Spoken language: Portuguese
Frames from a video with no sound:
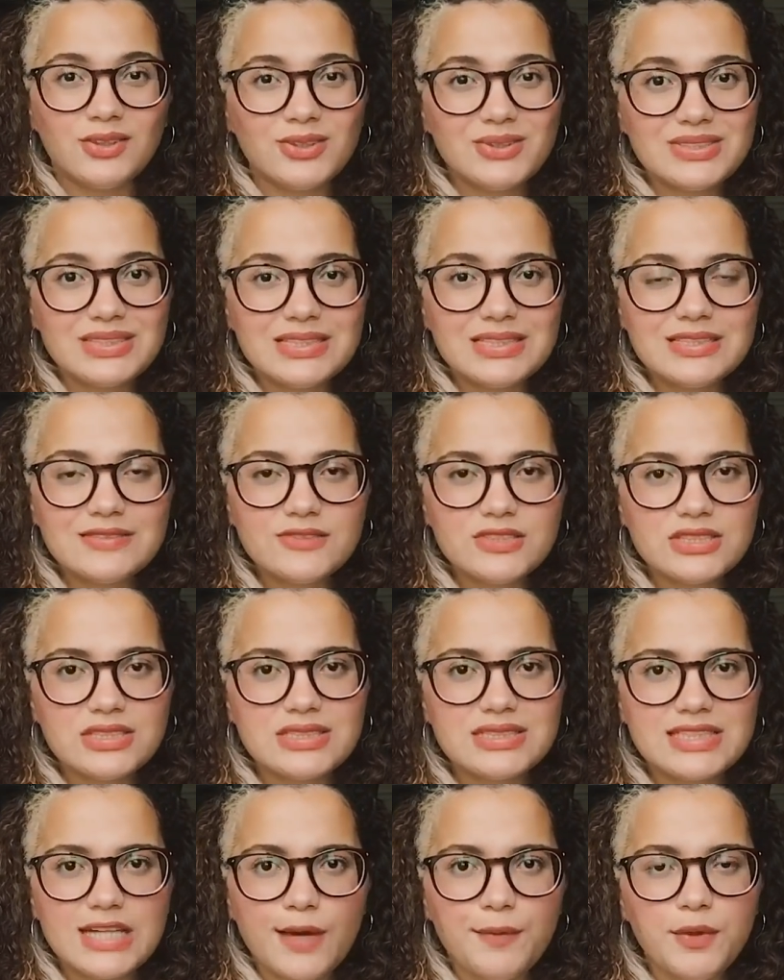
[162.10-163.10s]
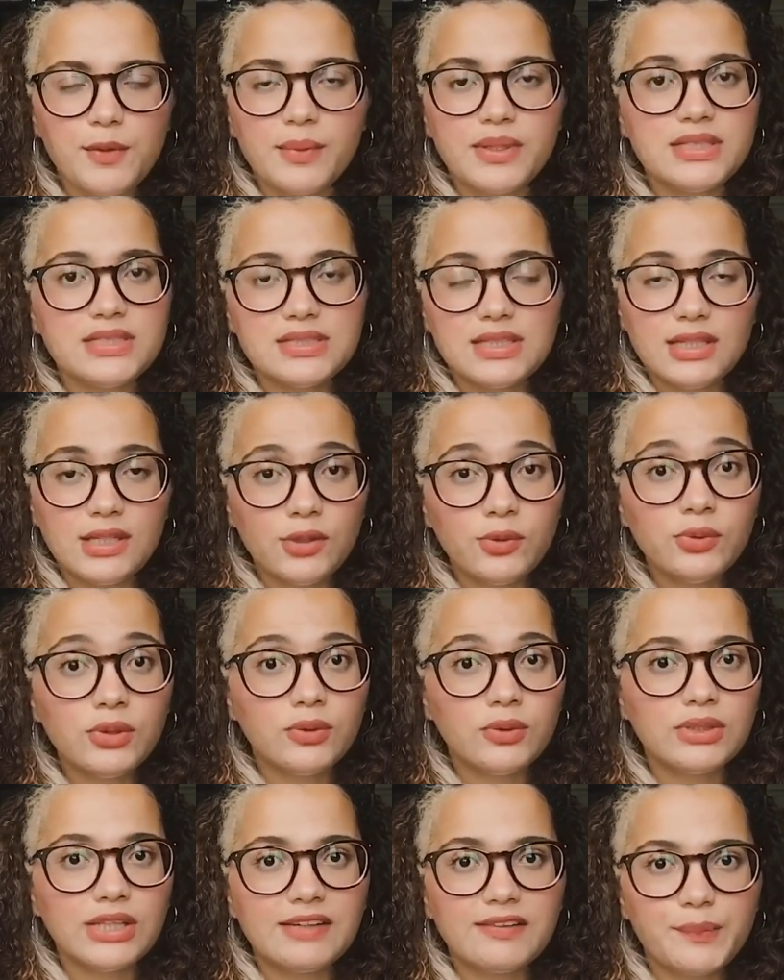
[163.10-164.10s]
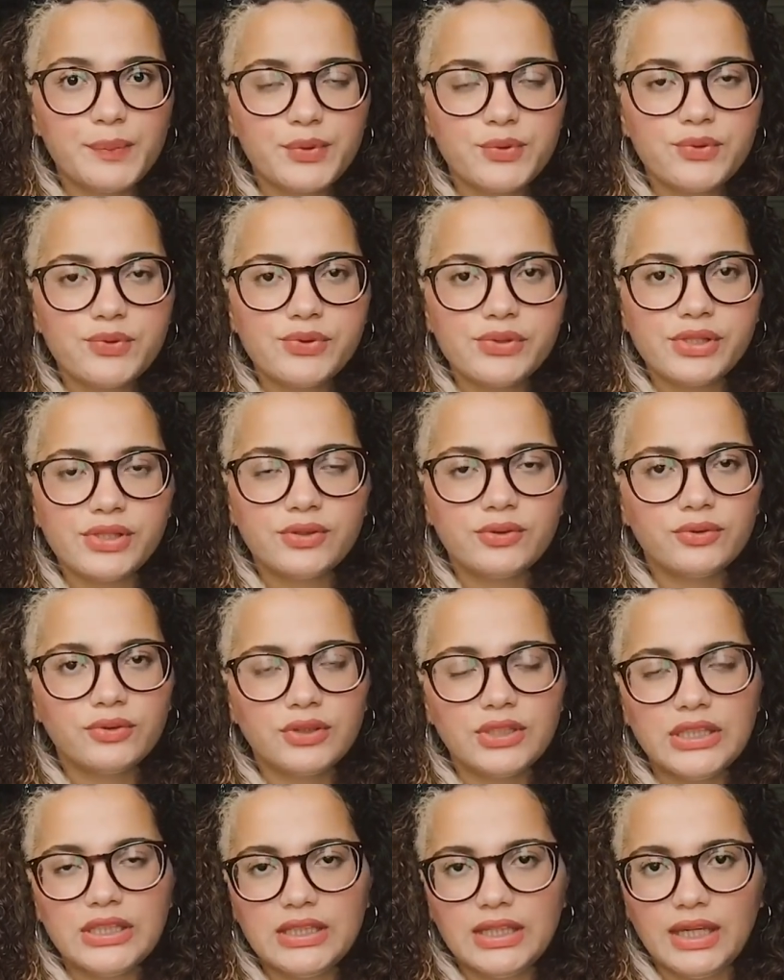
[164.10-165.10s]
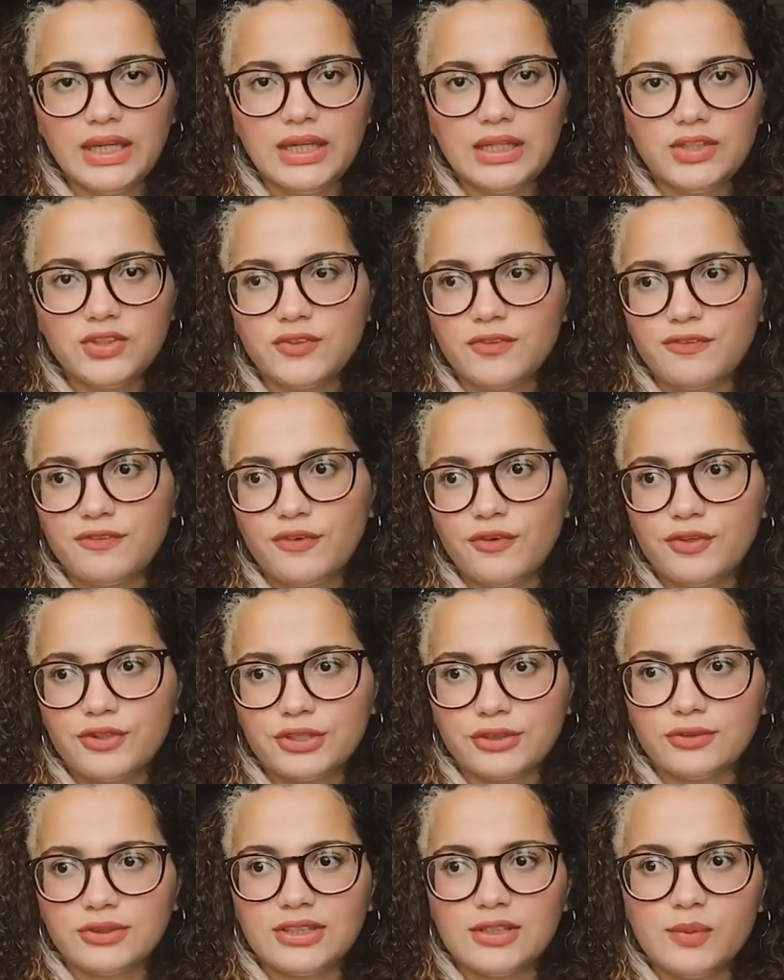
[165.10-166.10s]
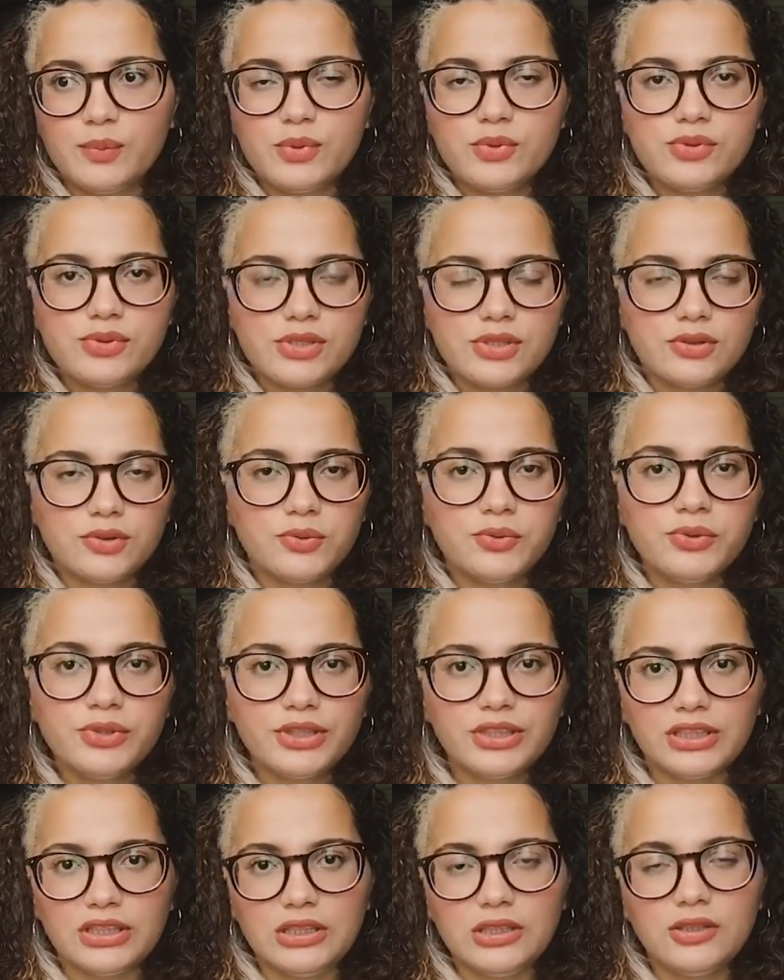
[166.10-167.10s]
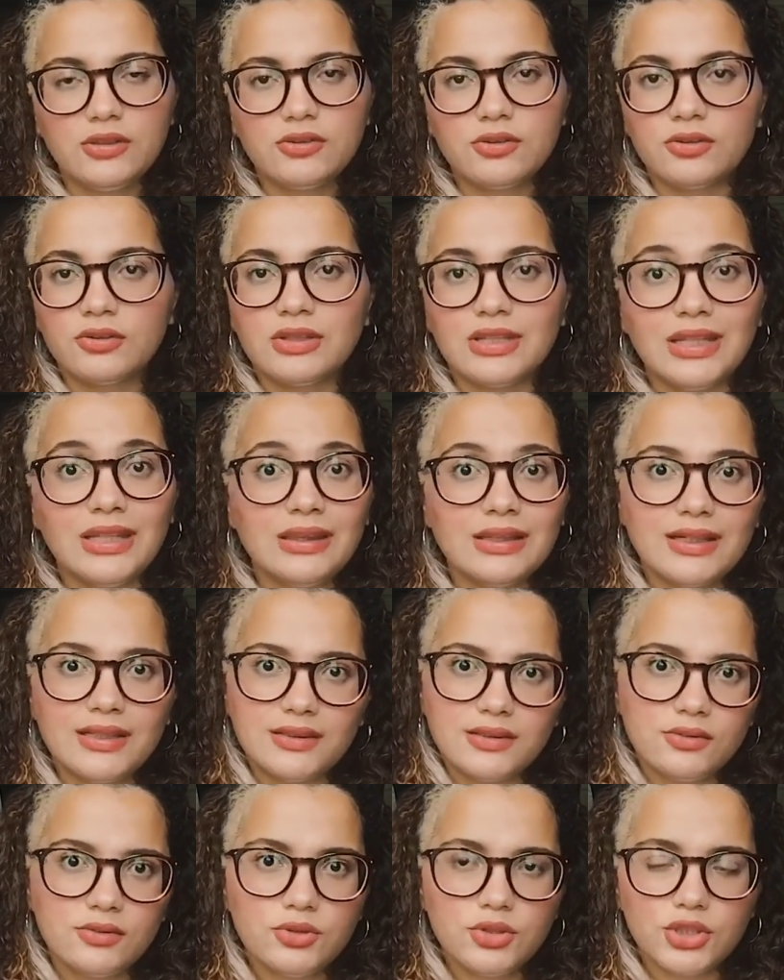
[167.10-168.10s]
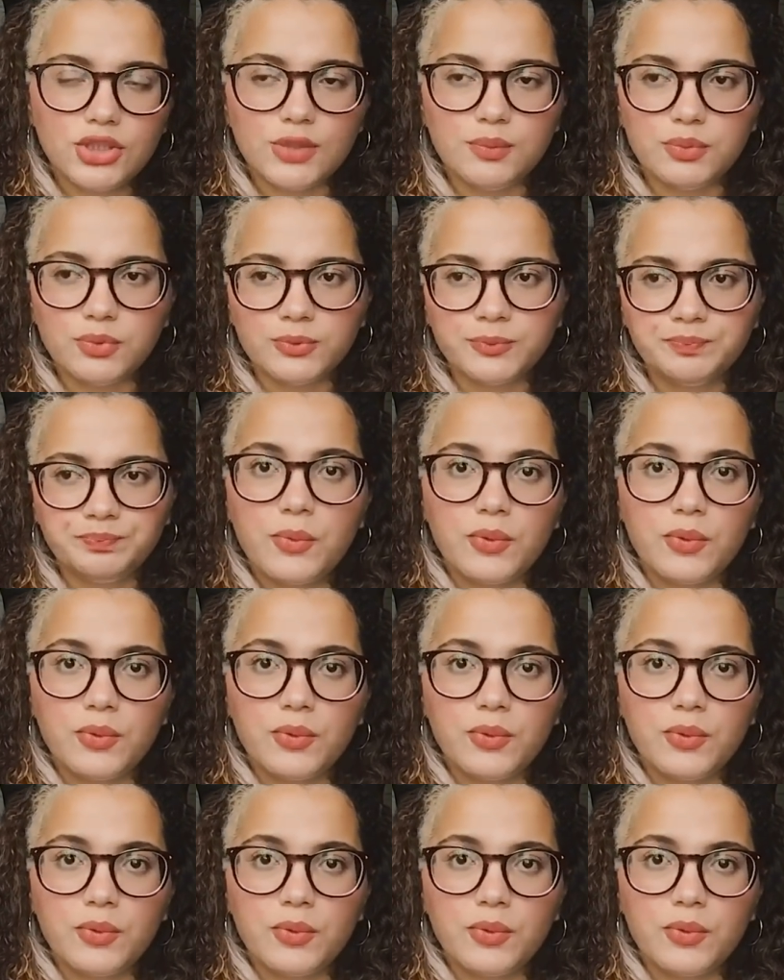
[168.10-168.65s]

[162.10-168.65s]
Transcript: Eu não sei se vocês sabem, mas eu não tava procurando ninguém de fora, não tava procurando um gringo, nem nada do tipo.